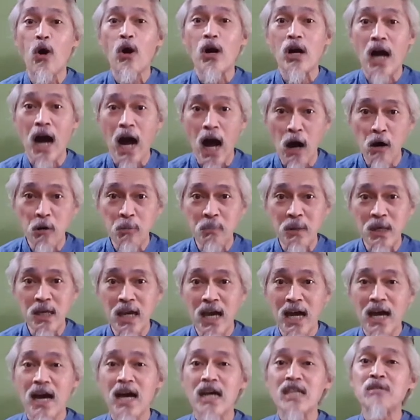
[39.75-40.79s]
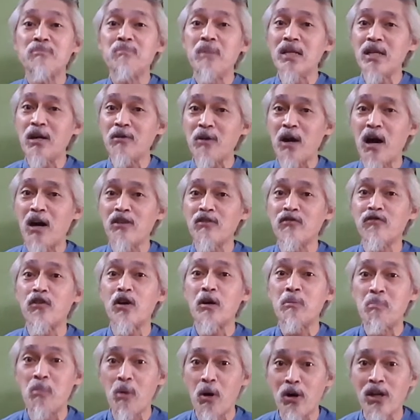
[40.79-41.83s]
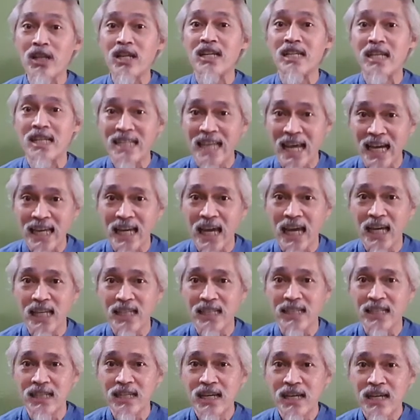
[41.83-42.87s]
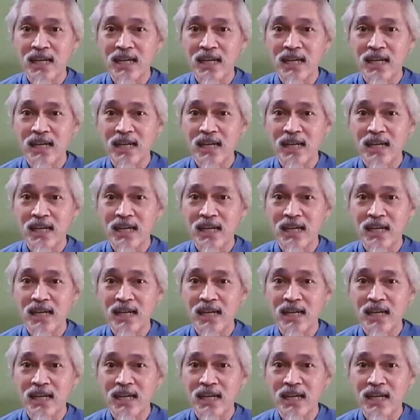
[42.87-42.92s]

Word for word: or AWPI has been around for more than a decade.